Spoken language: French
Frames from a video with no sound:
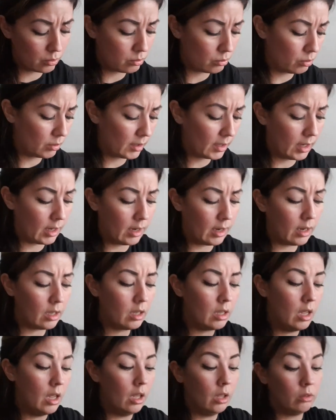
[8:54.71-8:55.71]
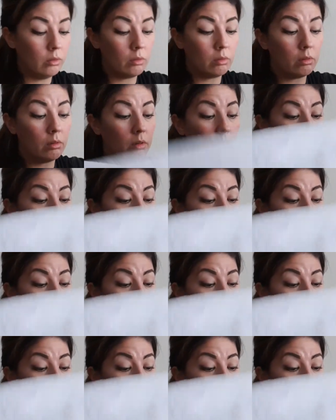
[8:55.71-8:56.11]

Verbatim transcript: tout le pralala. Donc